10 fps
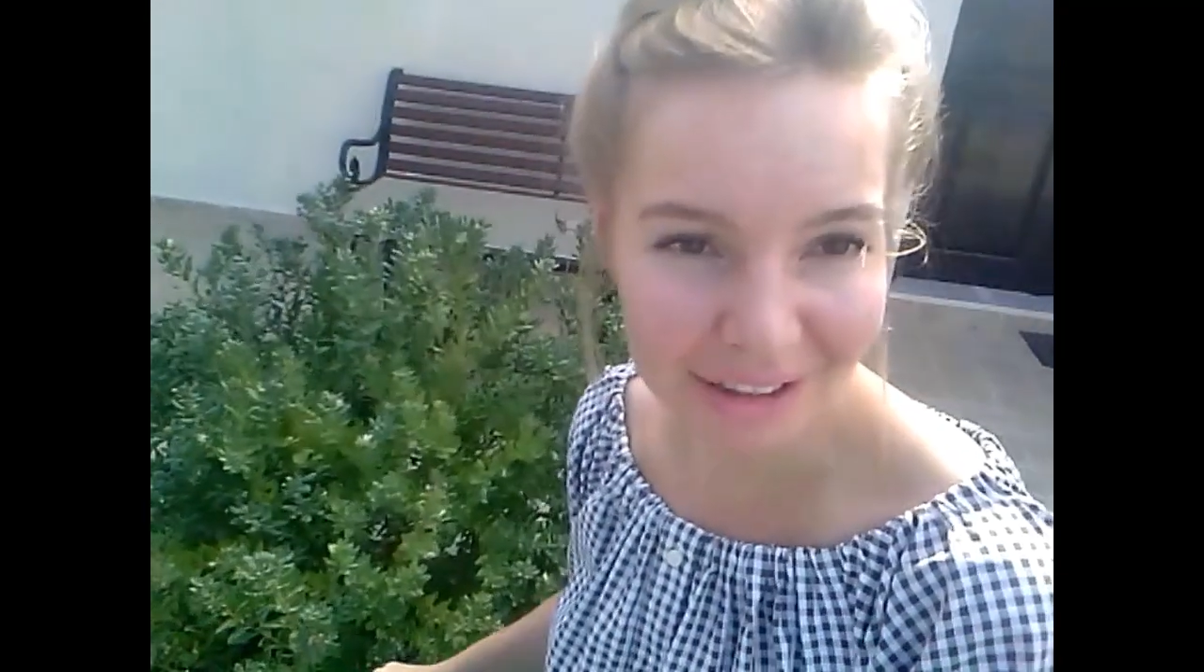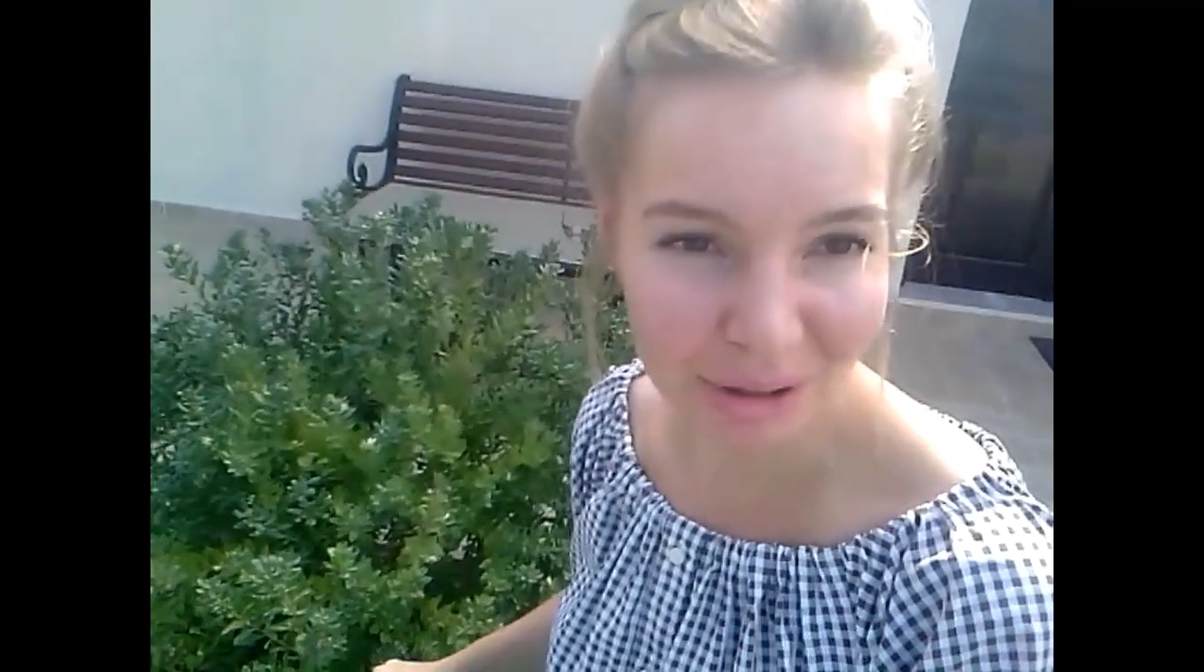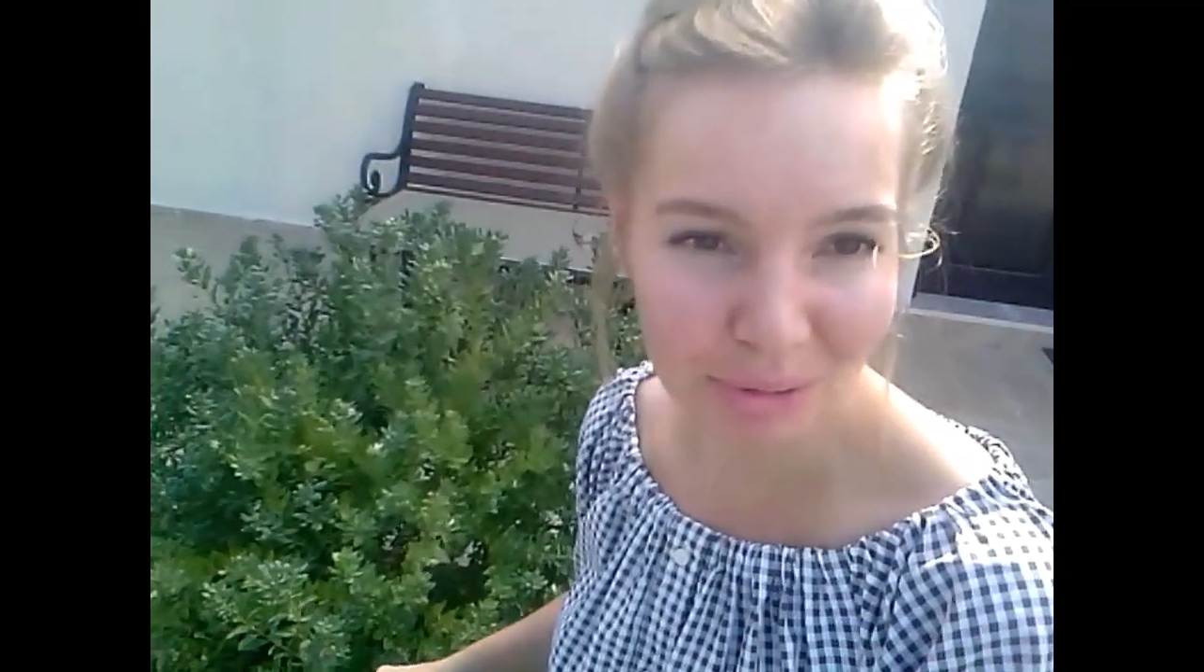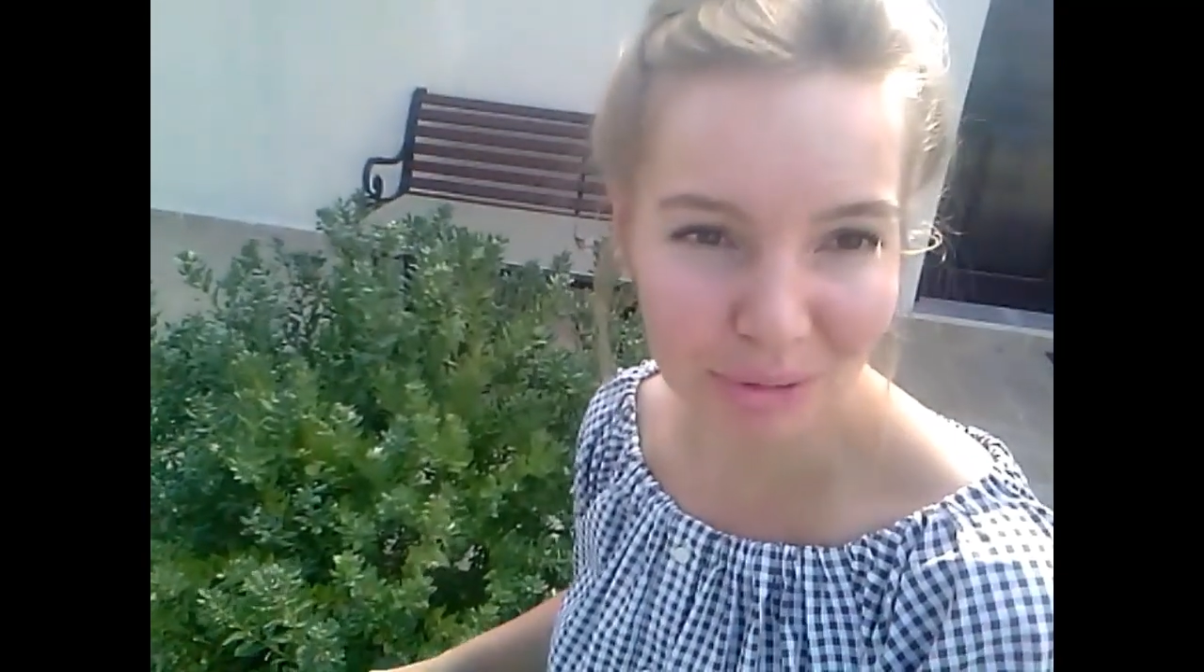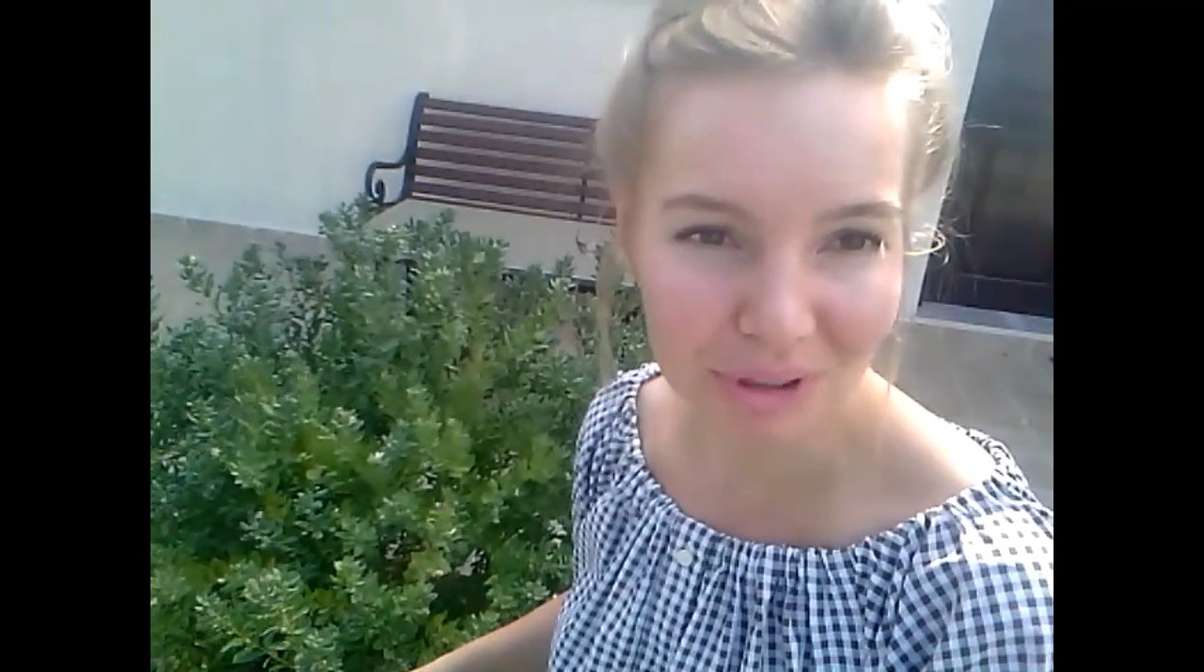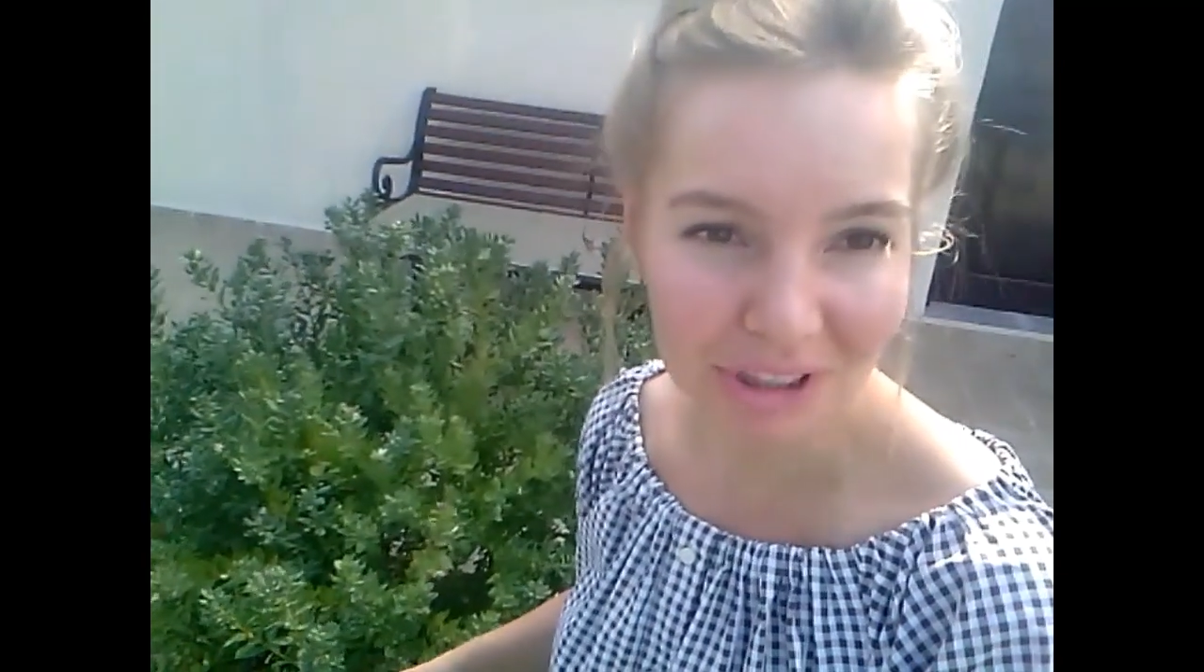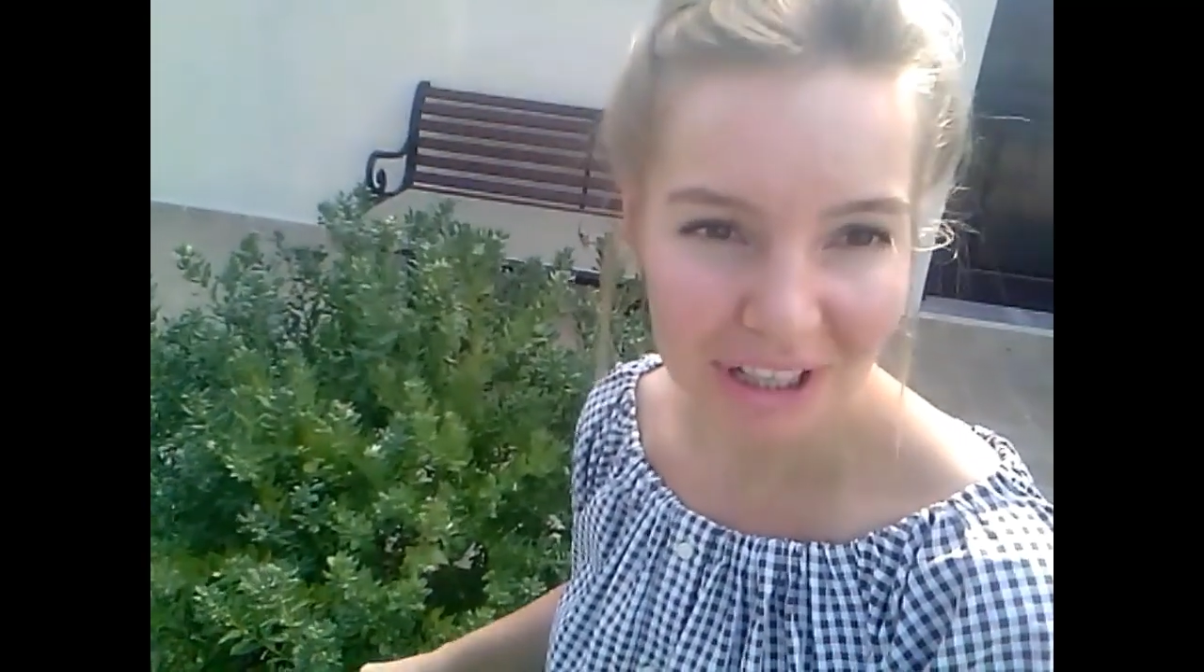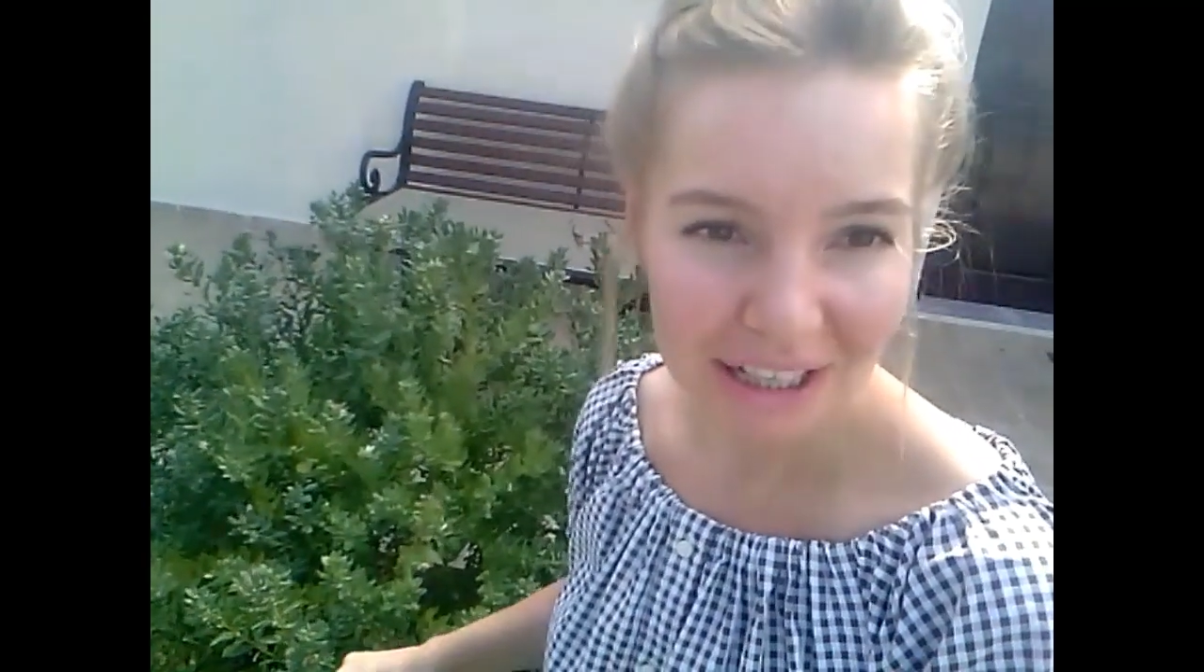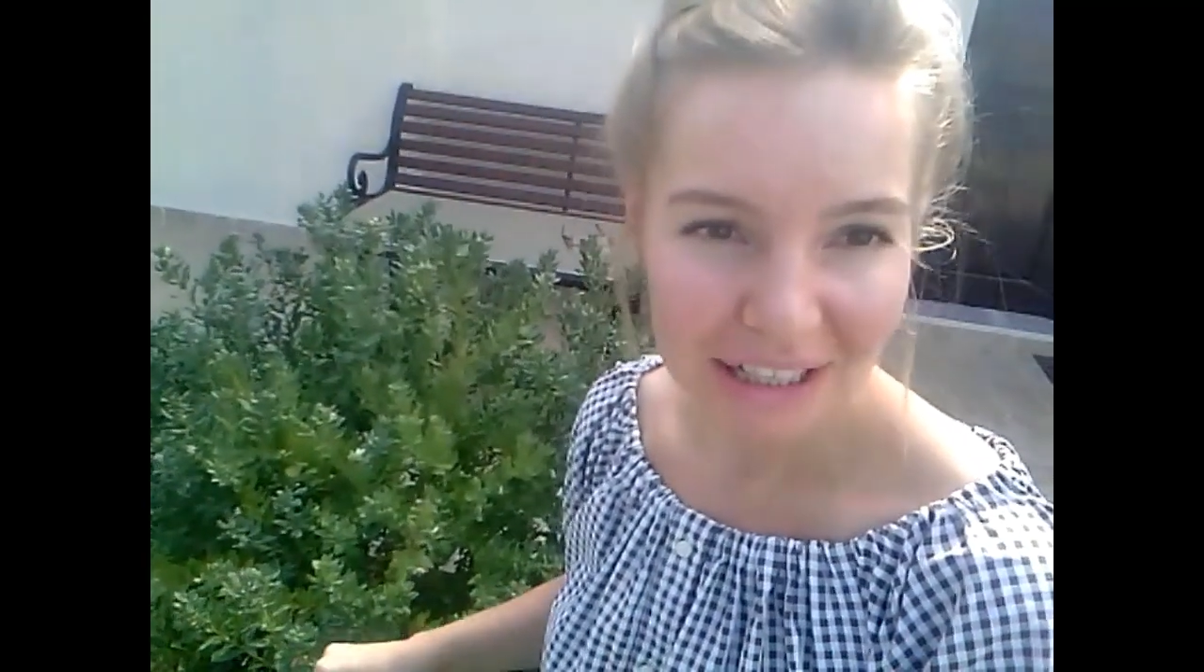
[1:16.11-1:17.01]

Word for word: такой